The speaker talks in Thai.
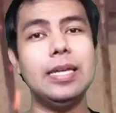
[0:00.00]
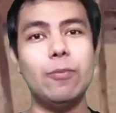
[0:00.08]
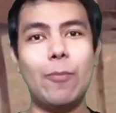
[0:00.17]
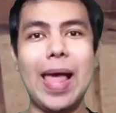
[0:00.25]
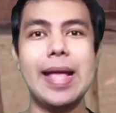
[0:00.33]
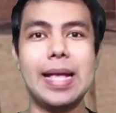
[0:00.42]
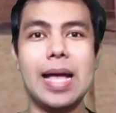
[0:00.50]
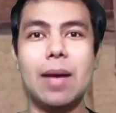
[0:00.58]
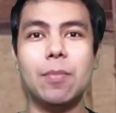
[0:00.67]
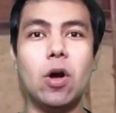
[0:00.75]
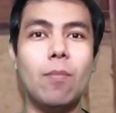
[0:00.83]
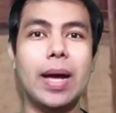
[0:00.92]
พลายงาม
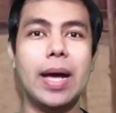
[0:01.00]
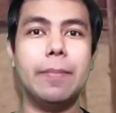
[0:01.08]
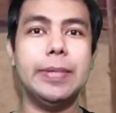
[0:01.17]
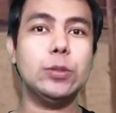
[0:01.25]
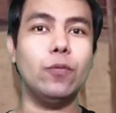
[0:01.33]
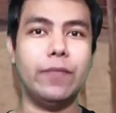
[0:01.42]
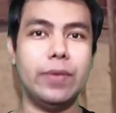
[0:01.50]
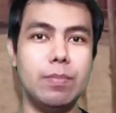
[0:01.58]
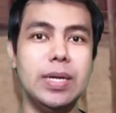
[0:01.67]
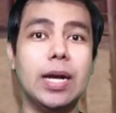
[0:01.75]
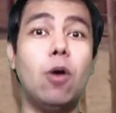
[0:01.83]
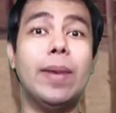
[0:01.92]
เขามาพิสูจน์ฝี
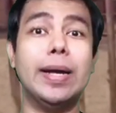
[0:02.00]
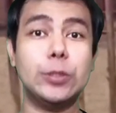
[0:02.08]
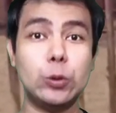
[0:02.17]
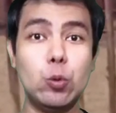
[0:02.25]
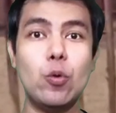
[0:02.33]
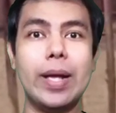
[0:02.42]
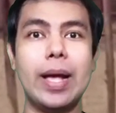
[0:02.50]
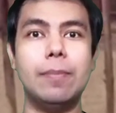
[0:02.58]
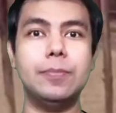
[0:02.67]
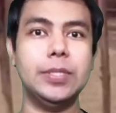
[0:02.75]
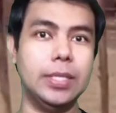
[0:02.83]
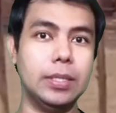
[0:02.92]
มือเขามาสู้กับ
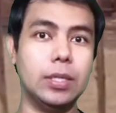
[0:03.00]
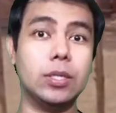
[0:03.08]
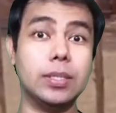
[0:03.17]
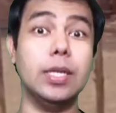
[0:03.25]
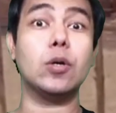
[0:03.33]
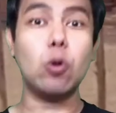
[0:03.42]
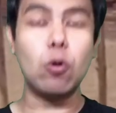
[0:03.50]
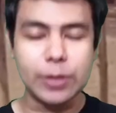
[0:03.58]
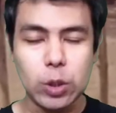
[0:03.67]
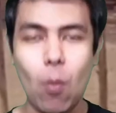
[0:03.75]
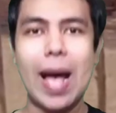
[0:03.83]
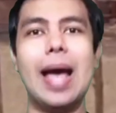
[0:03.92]
เสือเสือโคร่ง
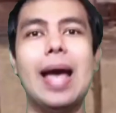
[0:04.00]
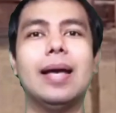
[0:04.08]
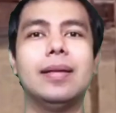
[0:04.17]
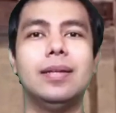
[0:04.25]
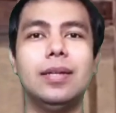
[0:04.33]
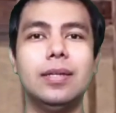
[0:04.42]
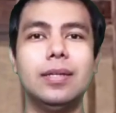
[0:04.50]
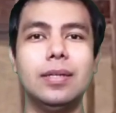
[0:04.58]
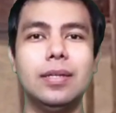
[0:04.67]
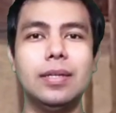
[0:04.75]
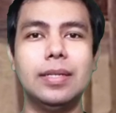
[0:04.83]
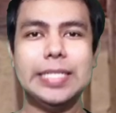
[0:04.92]
ชวา
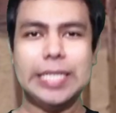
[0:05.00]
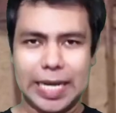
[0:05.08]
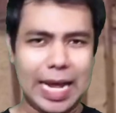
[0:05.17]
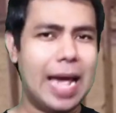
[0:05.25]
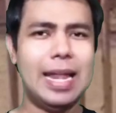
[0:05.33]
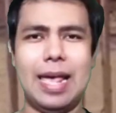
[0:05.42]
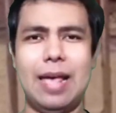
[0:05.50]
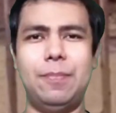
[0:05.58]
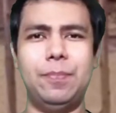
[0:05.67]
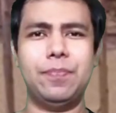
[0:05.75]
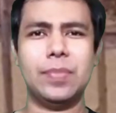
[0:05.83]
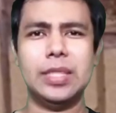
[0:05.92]
ชนะแหละ
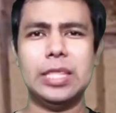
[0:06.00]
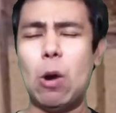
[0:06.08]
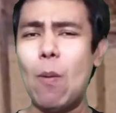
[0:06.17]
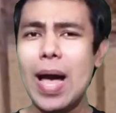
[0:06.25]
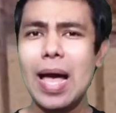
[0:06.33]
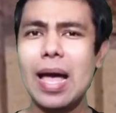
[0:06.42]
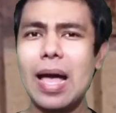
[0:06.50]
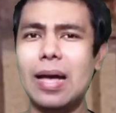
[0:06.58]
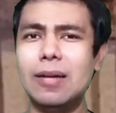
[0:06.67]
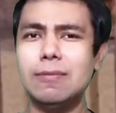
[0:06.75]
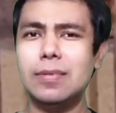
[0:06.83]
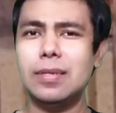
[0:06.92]
แต่ว่า
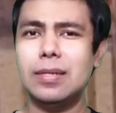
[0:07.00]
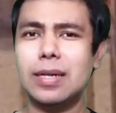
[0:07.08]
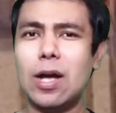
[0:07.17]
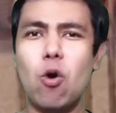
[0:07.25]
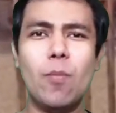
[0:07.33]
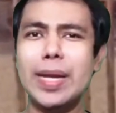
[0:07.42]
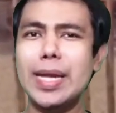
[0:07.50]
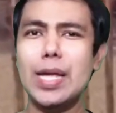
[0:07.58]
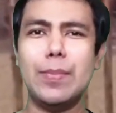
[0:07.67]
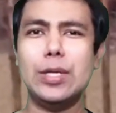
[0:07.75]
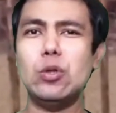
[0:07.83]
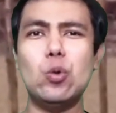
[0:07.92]
เขาก็ไม่ได้
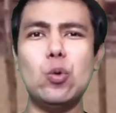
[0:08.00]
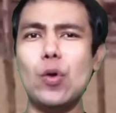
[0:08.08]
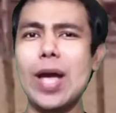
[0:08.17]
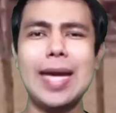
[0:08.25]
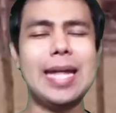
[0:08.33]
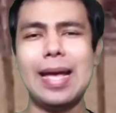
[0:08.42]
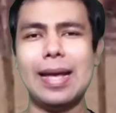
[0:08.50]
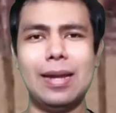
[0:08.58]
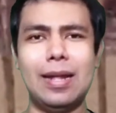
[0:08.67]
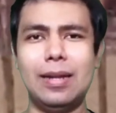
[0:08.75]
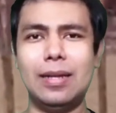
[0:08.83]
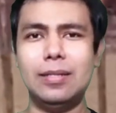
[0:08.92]
ให้มันดูง่ายใดข
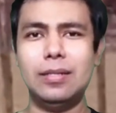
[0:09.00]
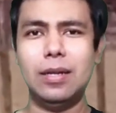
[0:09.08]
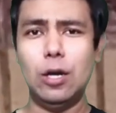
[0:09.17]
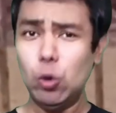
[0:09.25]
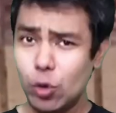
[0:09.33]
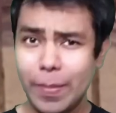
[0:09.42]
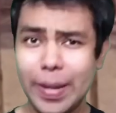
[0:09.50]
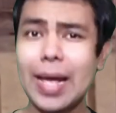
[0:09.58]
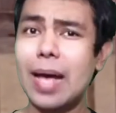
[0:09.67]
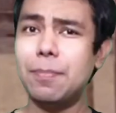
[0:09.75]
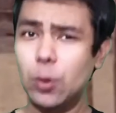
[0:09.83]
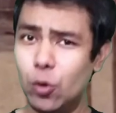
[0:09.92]
นาดนั้นลุ้นไหมค
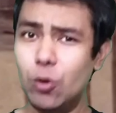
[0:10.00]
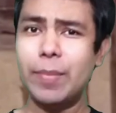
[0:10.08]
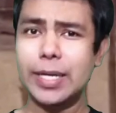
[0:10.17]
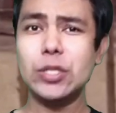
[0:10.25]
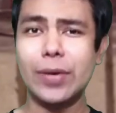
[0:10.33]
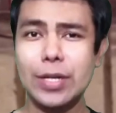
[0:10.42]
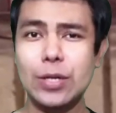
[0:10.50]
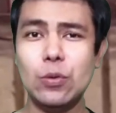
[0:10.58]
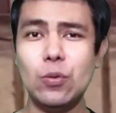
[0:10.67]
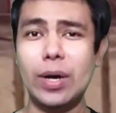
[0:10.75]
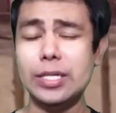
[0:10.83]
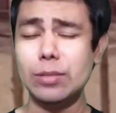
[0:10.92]
รับลุ้นแม้ตอนที่ดู
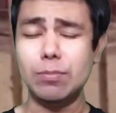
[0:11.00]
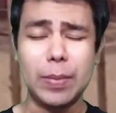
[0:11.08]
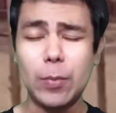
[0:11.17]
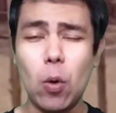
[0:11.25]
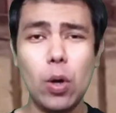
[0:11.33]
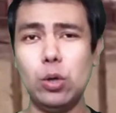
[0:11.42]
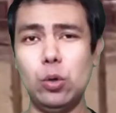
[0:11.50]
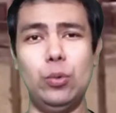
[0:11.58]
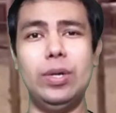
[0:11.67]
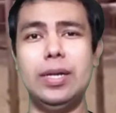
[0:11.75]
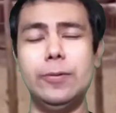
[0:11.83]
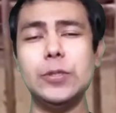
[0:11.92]
อ่ะดินแบบโคตรลุ้น
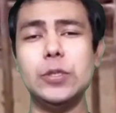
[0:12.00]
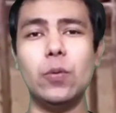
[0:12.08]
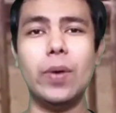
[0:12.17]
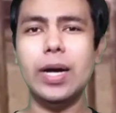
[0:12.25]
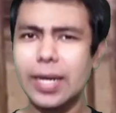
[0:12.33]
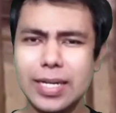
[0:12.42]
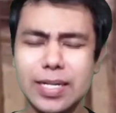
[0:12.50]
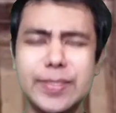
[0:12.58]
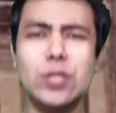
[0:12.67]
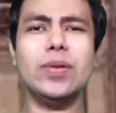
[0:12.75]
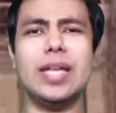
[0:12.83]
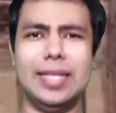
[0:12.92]
เลยรู้สึกว่าเออมั
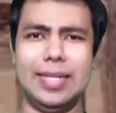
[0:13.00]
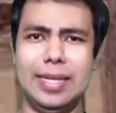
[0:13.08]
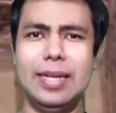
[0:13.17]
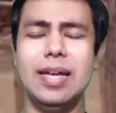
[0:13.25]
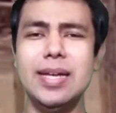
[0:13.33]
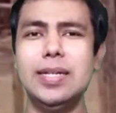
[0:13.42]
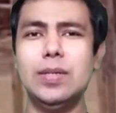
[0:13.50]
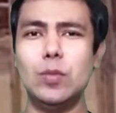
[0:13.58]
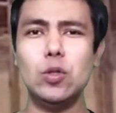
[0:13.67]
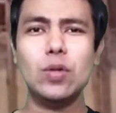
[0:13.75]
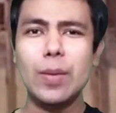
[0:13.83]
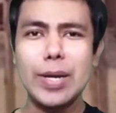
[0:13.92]
นต้องอย่างนี้มั
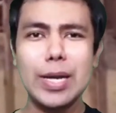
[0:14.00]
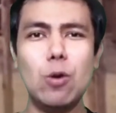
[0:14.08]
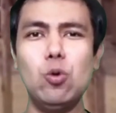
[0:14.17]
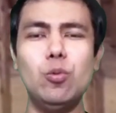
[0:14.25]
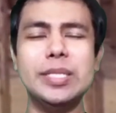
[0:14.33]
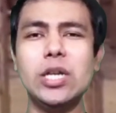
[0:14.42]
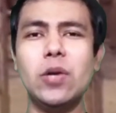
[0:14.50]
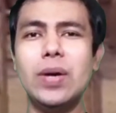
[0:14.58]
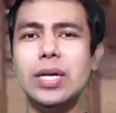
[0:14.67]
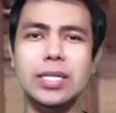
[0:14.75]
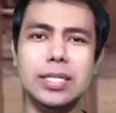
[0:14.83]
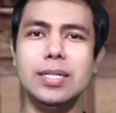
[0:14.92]
นต้องทำให้เราลุ้นไม่ใช่
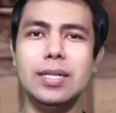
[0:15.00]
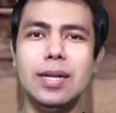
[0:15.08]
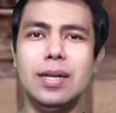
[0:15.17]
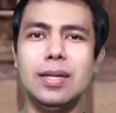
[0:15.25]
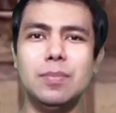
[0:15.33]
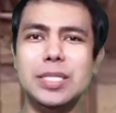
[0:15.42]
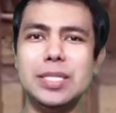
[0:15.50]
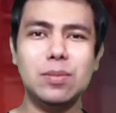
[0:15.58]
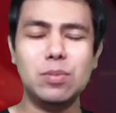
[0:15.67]
ว่าเออ มันจะ